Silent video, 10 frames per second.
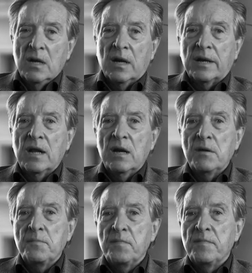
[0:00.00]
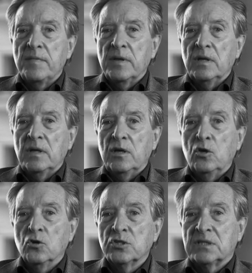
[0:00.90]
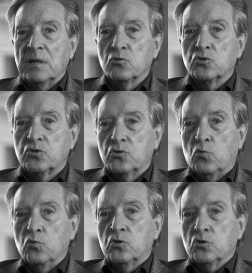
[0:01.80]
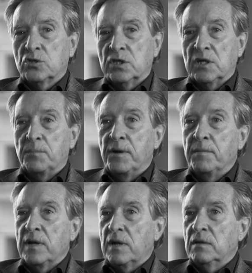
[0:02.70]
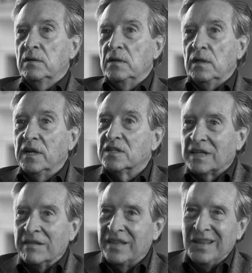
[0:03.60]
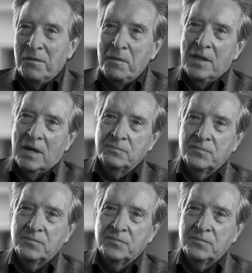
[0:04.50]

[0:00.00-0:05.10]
La Real y yo estamos juntos desde el primer instante de mi vida.